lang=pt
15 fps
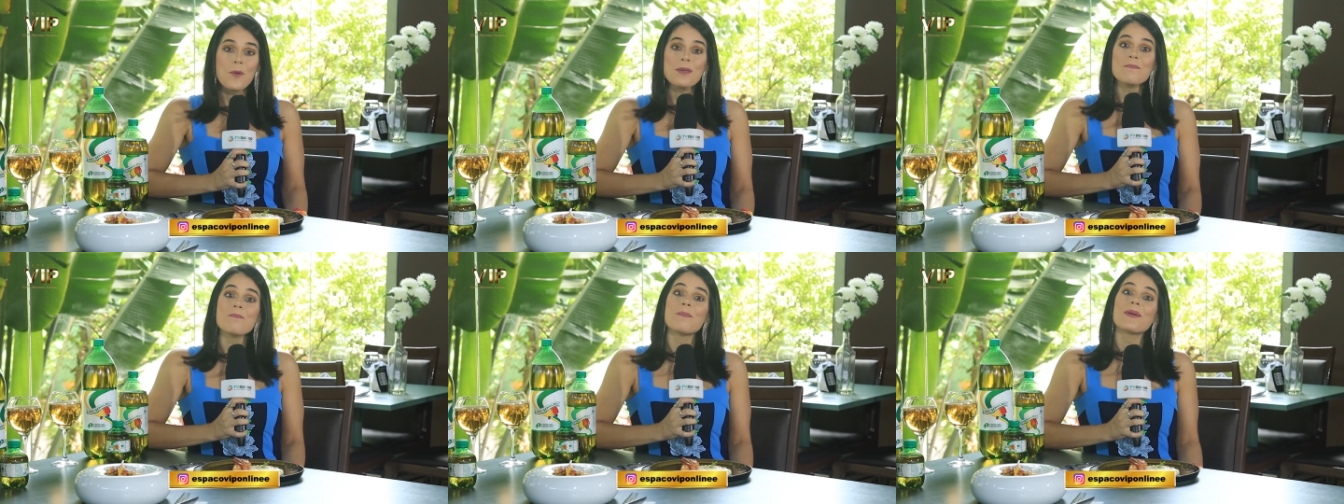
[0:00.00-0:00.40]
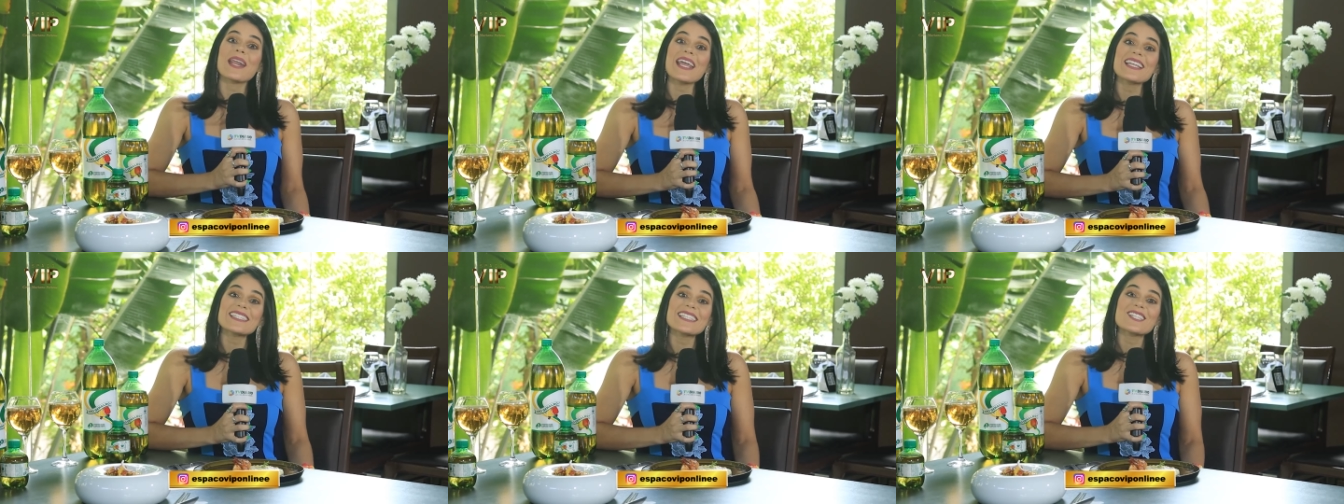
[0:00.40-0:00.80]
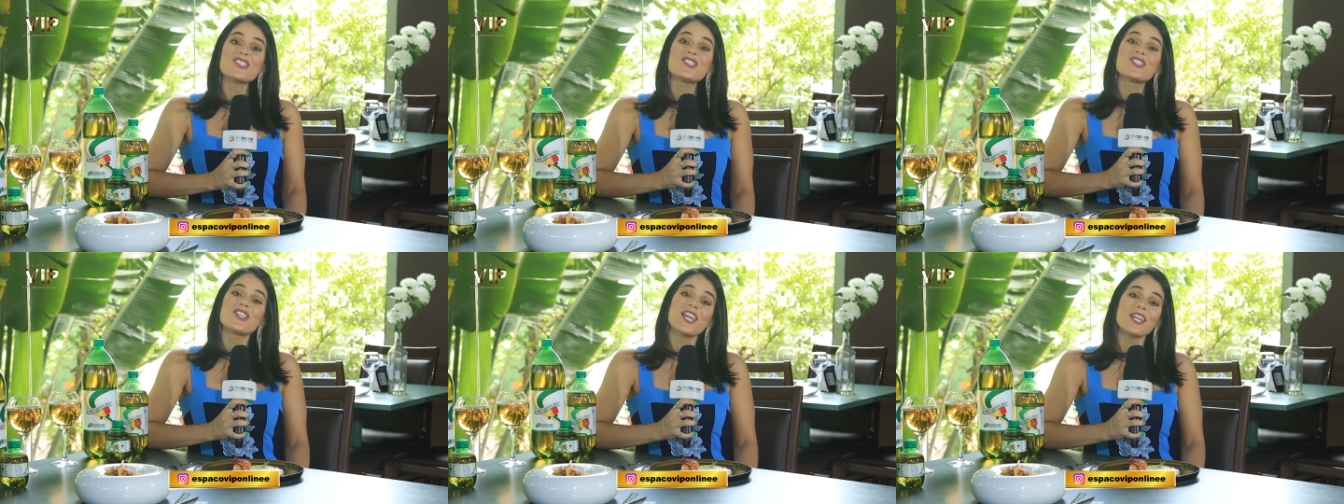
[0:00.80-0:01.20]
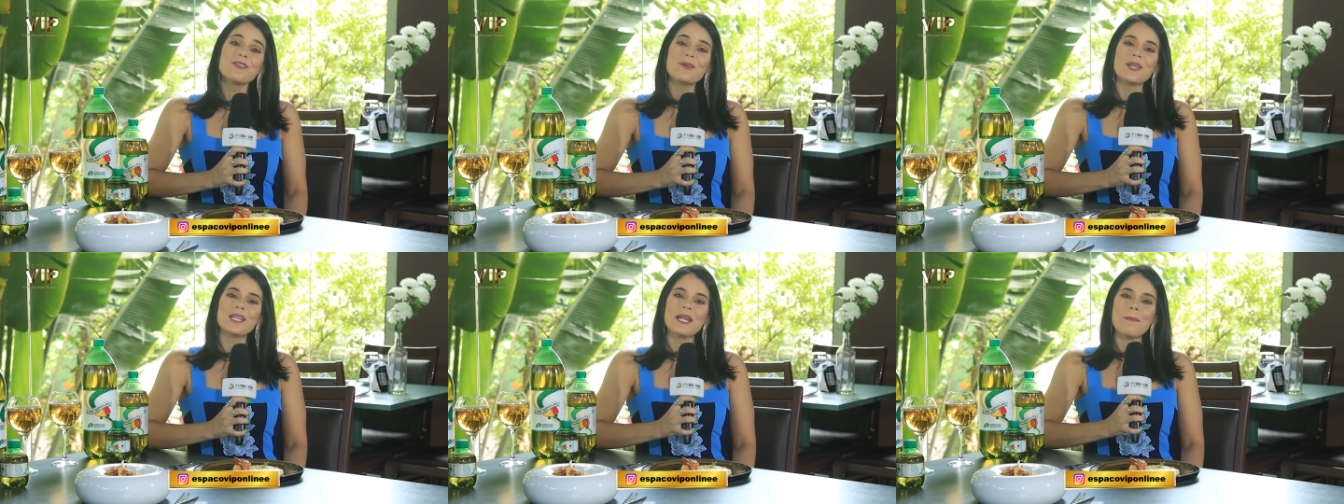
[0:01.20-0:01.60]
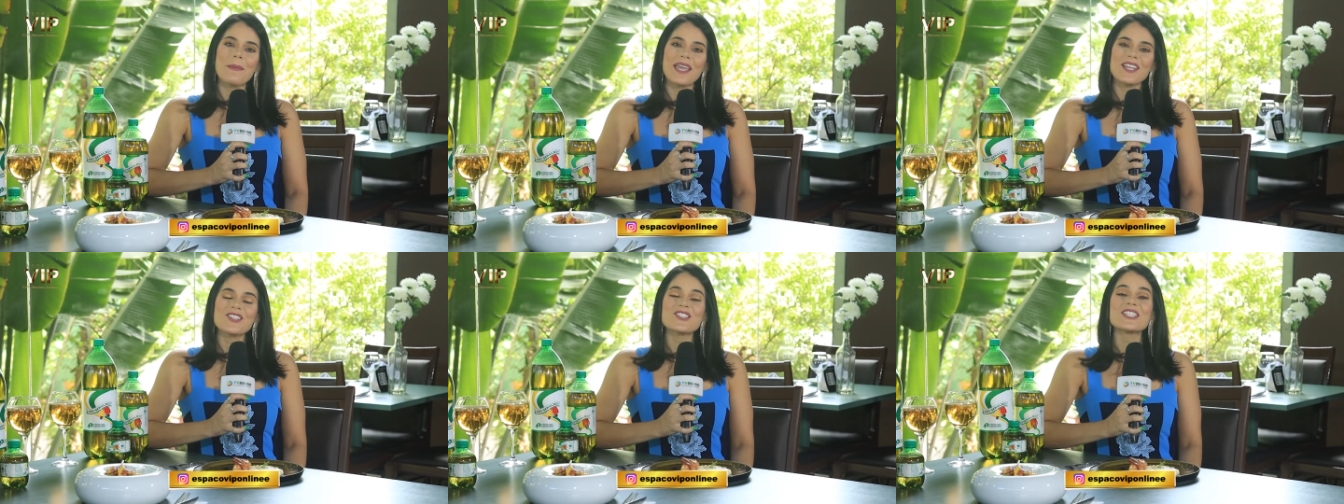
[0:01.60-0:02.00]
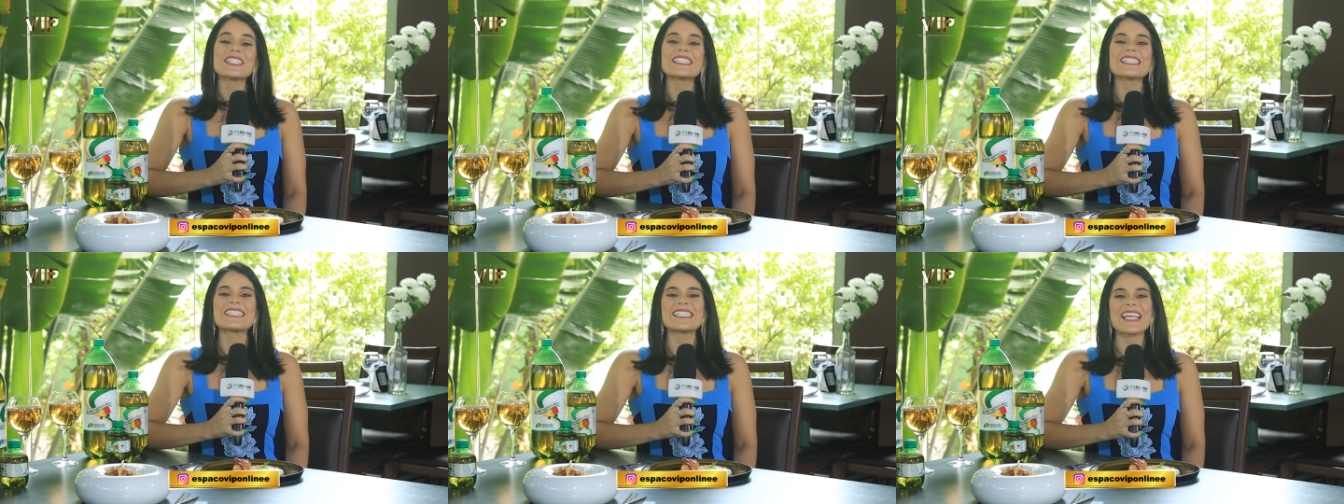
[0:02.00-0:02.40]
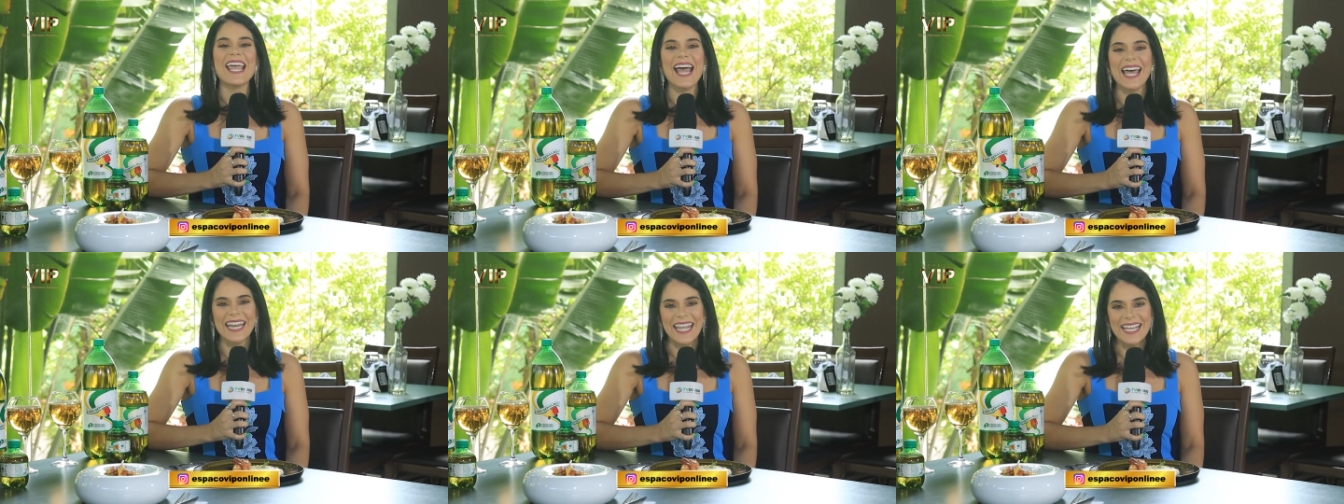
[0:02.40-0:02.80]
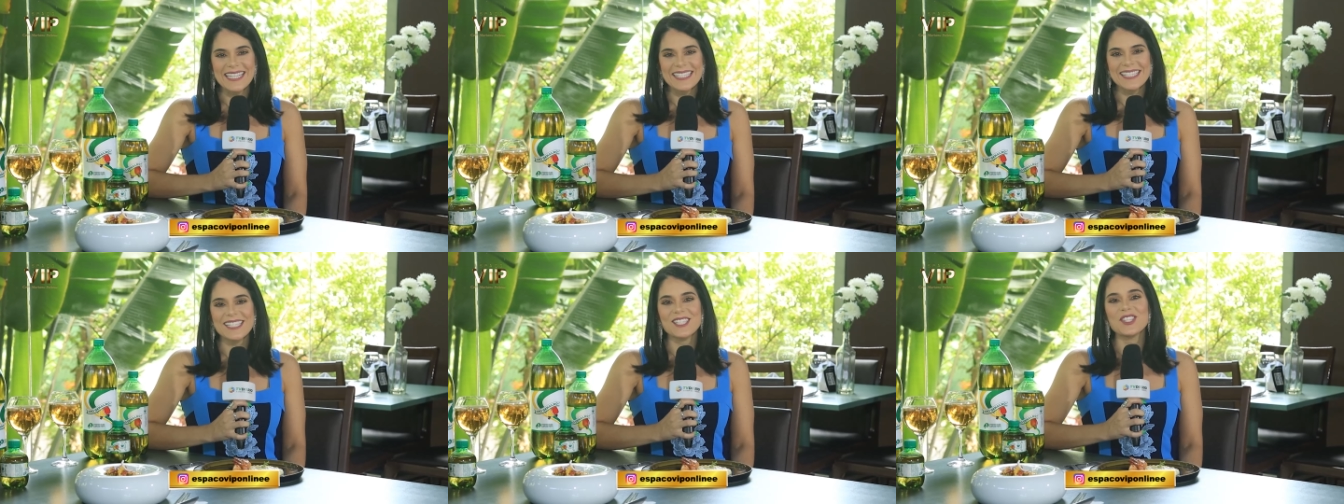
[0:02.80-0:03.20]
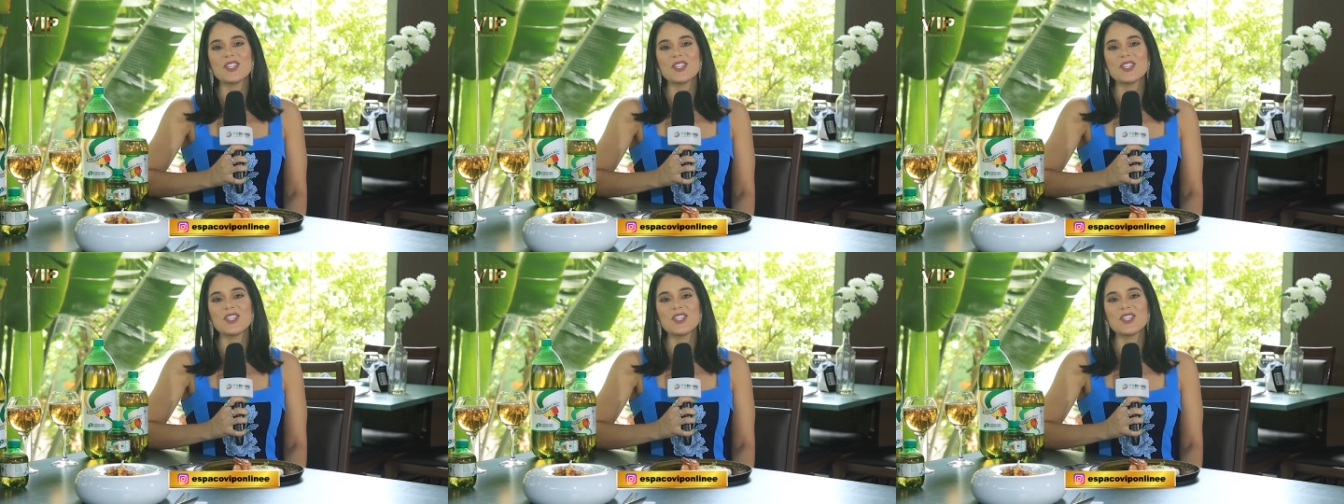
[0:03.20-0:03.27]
uma empresa genuinamente cearense,